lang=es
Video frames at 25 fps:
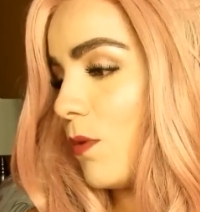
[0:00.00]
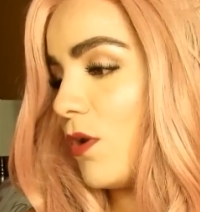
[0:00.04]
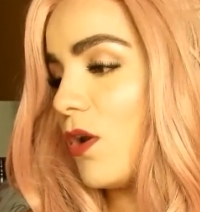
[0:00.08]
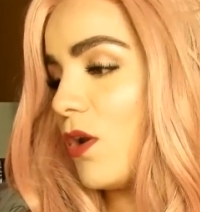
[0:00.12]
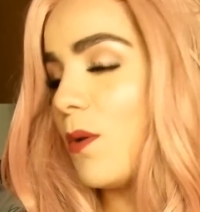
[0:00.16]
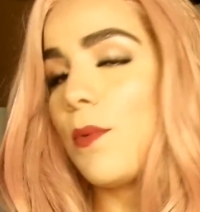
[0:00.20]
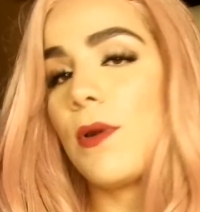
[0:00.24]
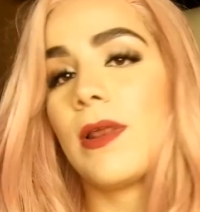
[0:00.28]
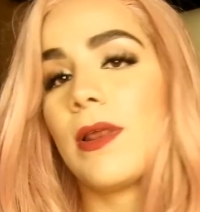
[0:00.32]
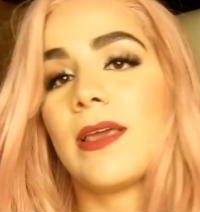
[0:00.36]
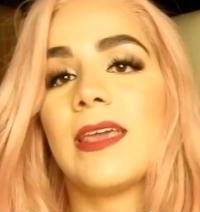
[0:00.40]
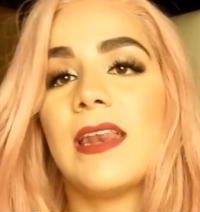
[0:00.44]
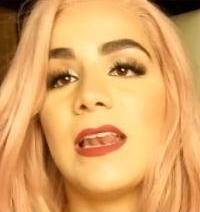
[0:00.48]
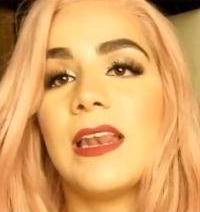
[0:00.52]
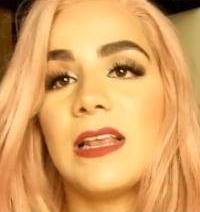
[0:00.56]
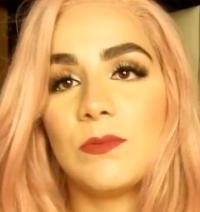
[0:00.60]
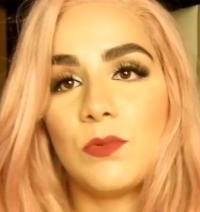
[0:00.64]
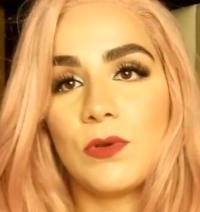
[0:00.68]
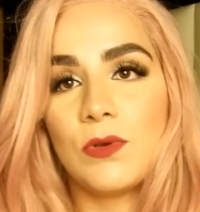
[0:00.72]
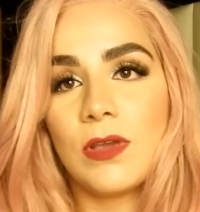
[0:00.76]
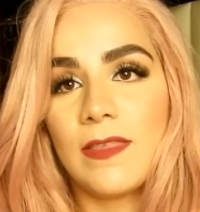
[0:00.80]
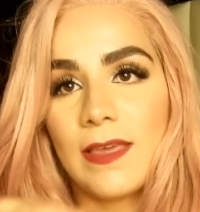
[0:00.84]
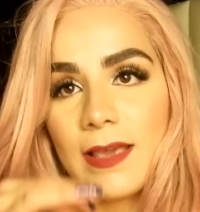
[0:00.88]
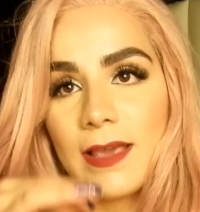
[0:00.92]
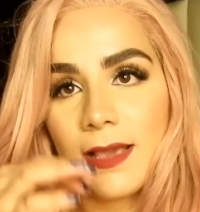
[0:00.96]
Bueno, por aquí
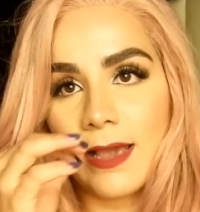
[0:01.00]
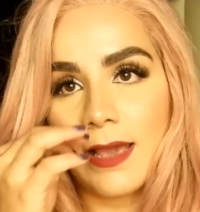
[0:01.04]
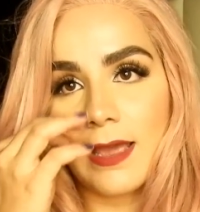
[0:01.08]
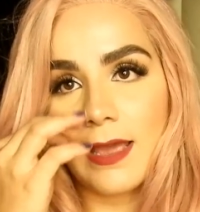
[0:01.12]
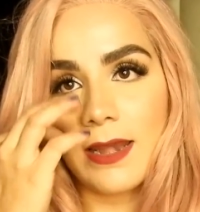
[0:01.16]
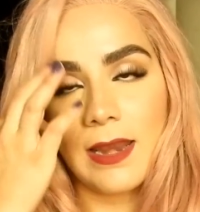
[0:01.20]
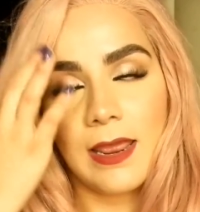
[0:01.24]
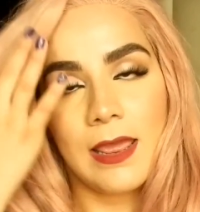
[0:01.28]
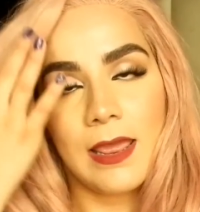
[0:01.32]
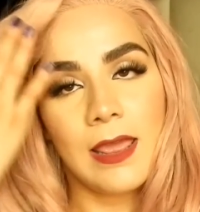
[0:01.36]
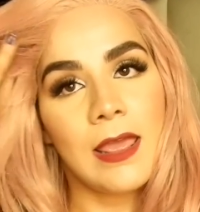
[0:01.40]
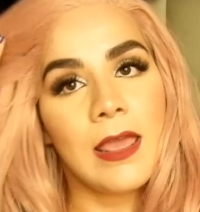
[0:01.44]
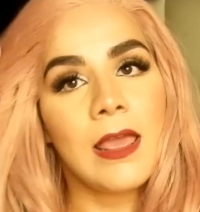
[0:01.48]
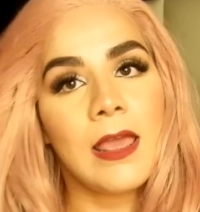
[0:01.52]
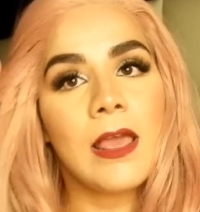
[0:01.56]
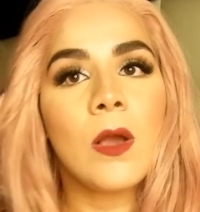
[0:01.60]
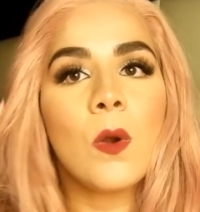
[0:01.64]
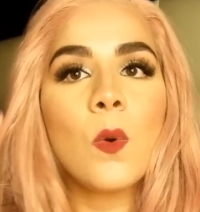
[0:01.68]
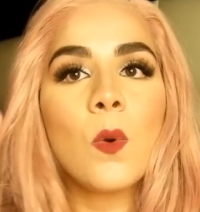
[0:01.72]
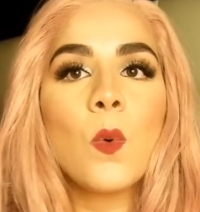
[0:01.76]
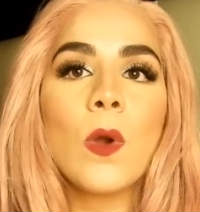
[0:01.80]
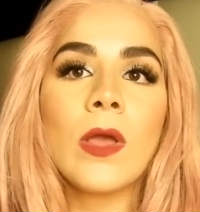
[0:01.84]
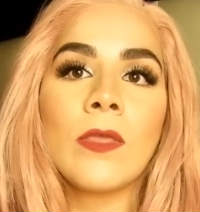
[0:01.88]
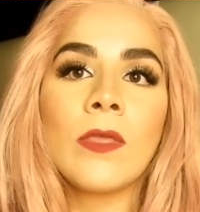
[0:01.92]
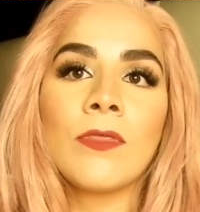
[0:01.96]
les voy a dejar
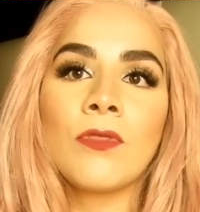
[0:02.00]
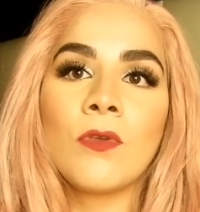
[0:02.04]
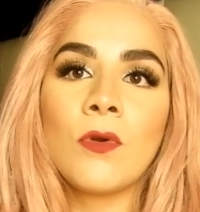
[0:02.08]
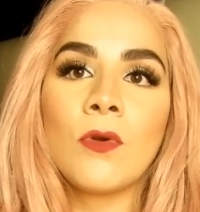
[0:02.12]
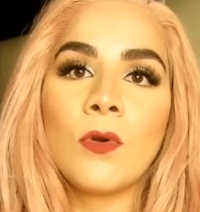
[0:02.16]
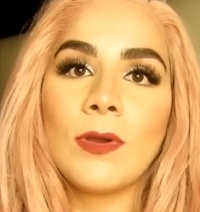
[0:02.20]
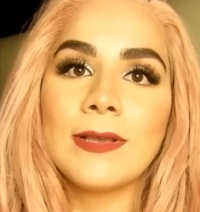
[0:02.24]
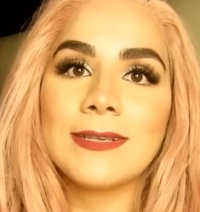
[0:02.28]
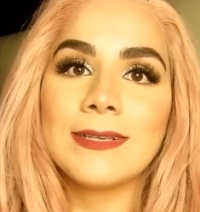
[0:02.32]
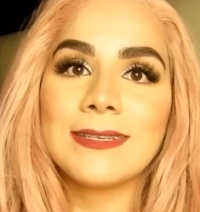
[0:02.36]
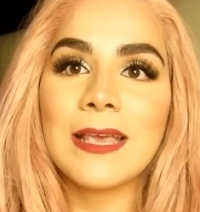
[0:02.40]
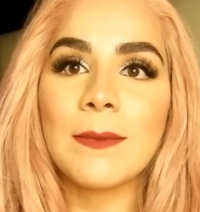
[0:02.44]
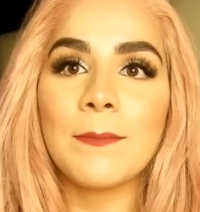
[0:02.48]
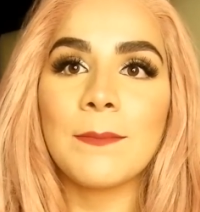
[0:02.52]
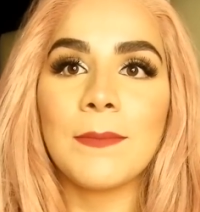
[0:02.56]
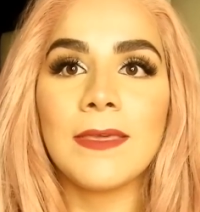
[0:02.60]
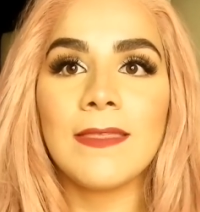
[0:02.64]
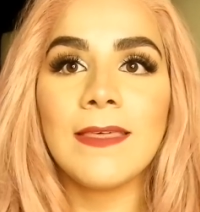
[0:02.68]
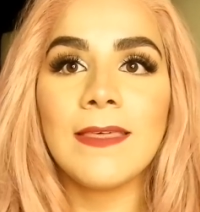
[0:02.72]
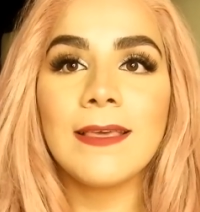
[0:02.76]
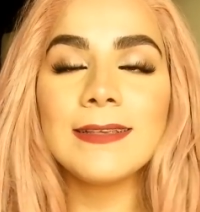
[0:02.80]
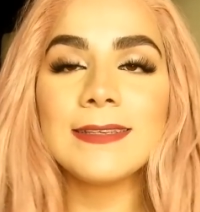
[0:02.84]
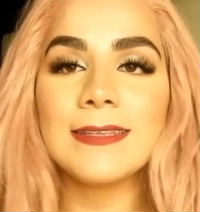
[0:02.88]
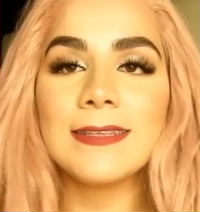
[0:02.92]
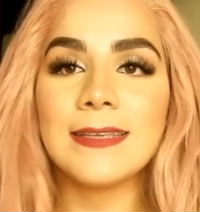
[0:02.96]
cuánto es que
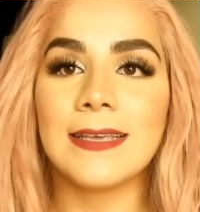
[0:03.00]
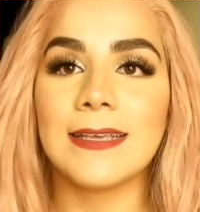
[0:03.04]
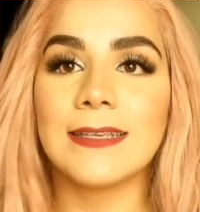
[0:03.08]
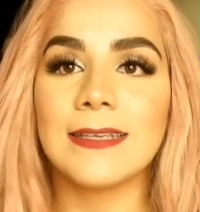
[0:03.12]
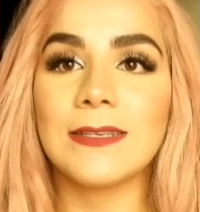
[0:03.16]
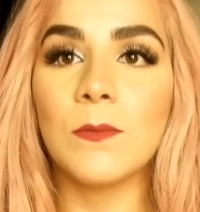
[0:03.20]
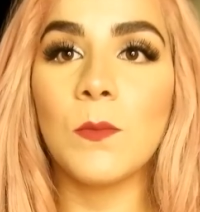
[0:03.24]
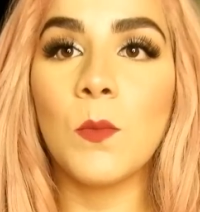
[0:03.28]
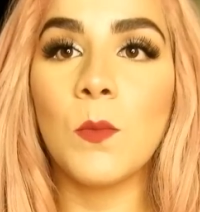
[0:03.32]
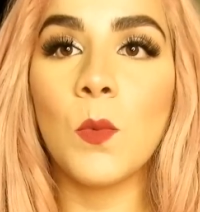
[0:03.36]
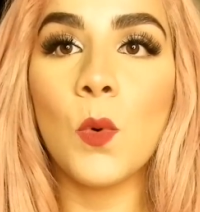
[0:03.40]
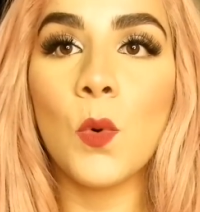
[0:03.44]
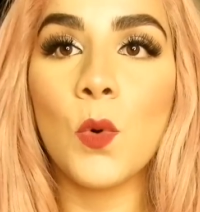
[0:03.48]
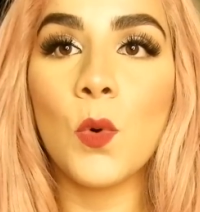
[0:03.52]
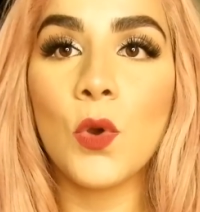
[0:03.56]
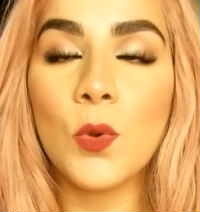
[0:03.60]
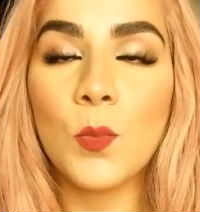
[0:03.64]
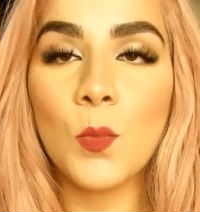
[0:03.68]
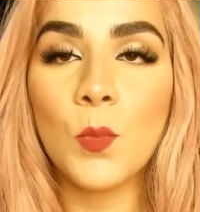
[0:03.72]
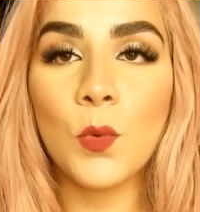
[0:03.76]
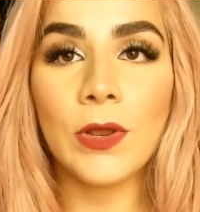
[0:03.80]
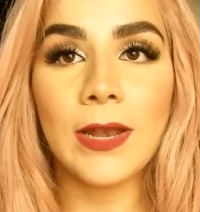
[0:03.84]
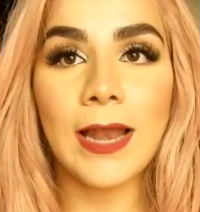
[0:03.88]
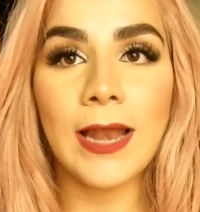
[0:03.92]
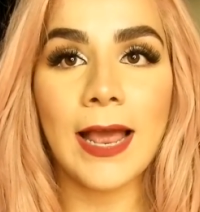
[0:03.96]
mide, si es
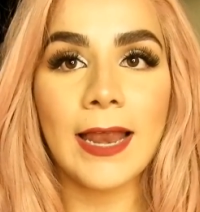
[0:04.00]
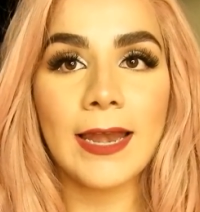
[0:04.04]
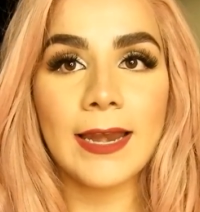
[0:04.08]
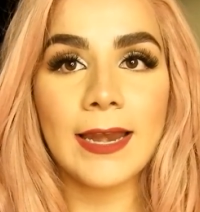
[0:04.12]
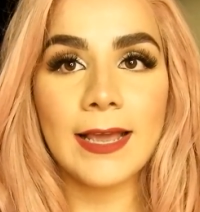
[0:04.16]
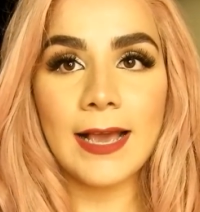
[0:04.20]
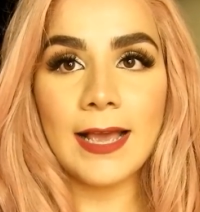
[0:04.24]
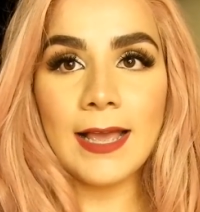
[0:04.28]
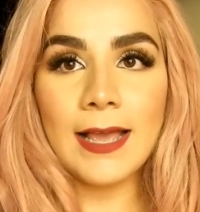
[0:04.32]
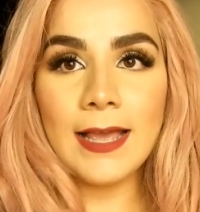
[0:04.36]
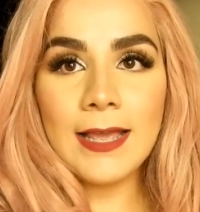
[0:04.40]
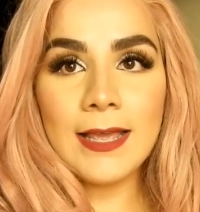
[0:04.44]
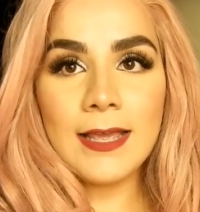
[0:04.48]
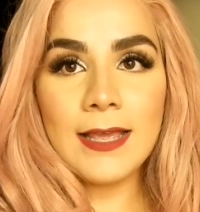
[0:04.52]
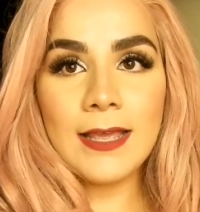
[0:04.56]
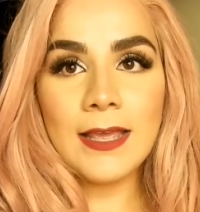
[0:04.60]
muy muy larga.